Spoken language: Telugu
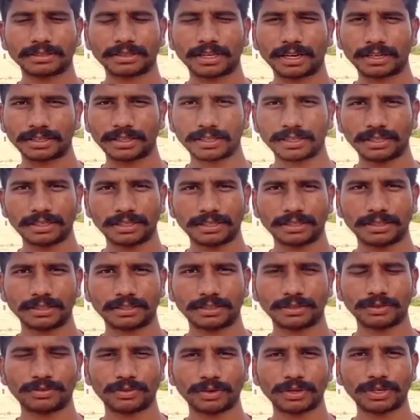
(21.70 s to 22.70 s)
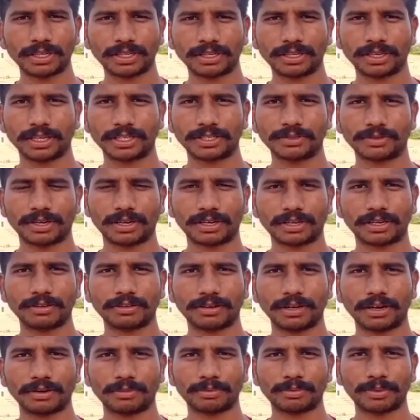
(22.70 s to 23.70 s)
థర్టీన్ టు ఫోర్టీన్ ఏజ్ వరకు
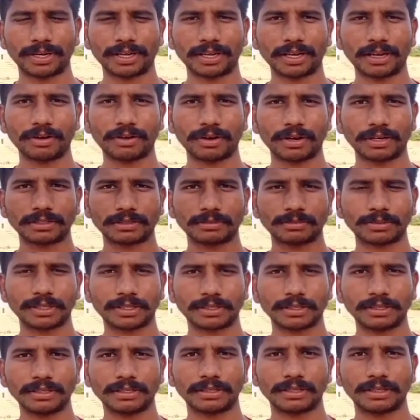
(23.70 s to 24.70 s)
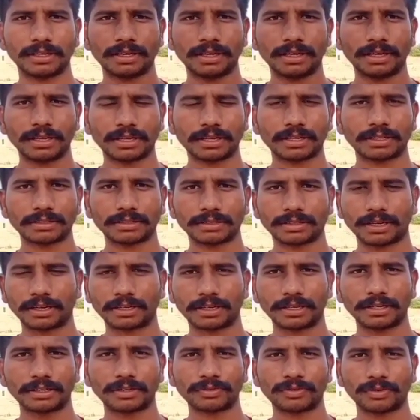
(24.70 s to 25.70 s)
వాళ్ళు పెరిగే అవకాశం ఉన్నది
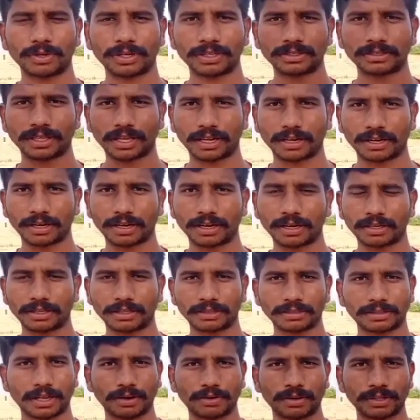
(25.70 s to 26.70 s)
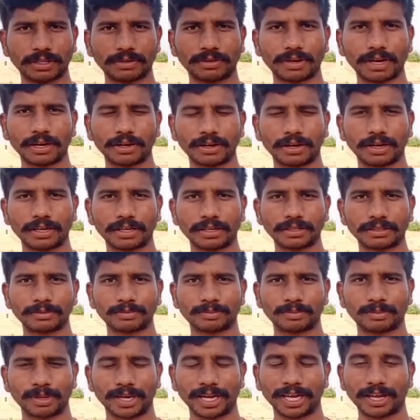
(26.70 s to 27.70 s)
థర్టీన్ టు ఫోర్టీన్ తర్వాత తర్వాత వాళ్ళు
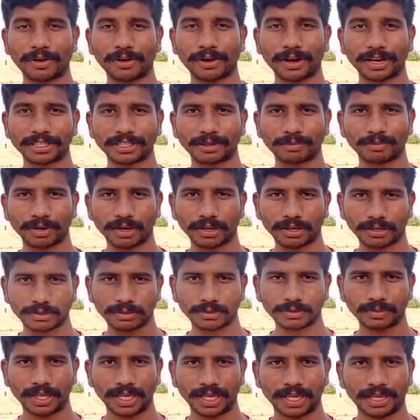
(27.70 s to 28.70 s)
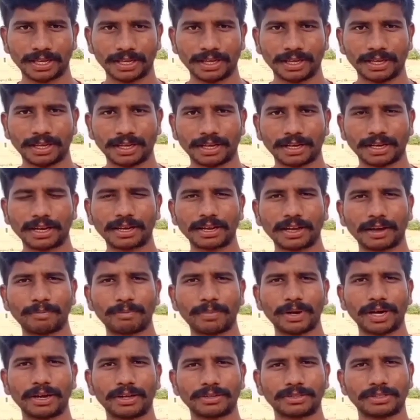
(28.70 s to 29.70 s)
పెరిగే అవకాశం లేదు కానీ
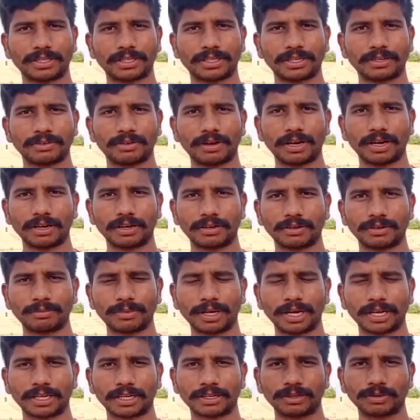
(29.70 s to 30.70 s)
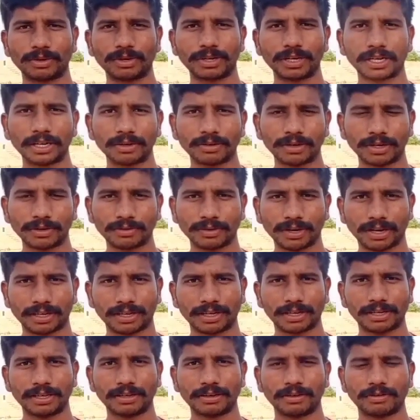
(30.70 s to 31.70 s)
అబ్బాయిలు వచ్చేసి వాళ్ళు మనకి ట్వంటీ వన్
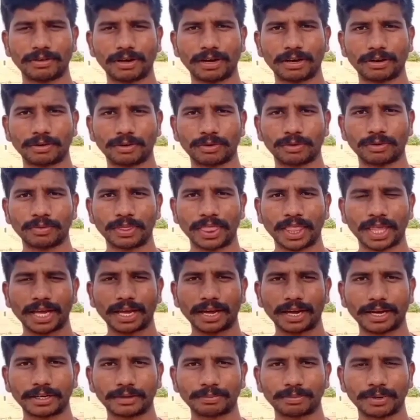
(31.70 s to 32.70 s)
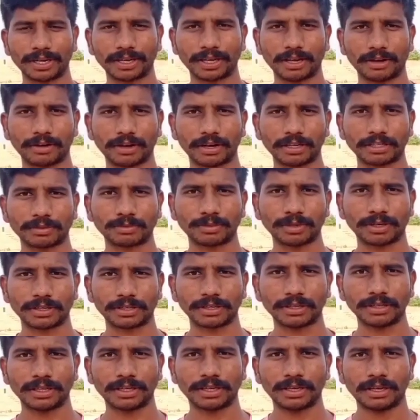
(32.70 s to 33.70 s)
వరకు వారు హైట్ పెరిగే అవకాశం
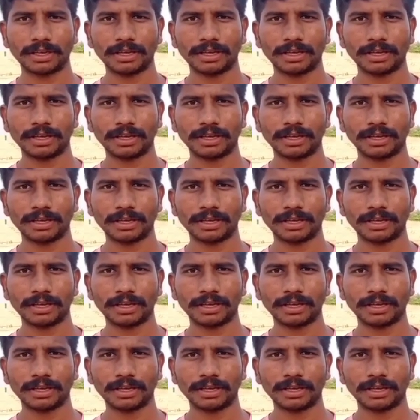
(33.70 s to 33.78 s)
ఉన్నది